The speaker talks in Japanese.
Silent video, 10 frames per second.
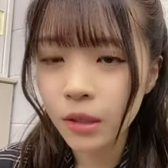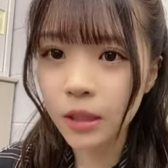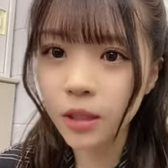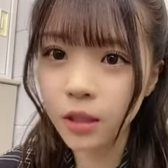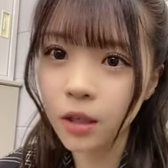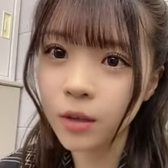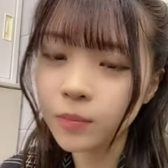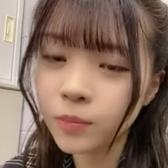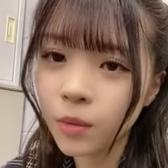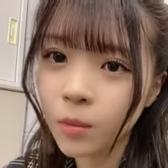だから
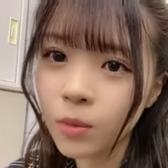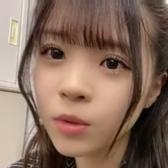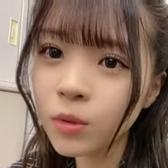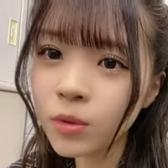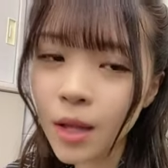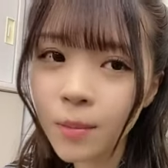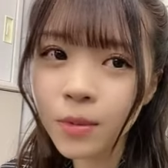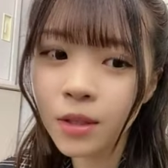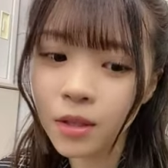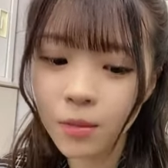そのたんび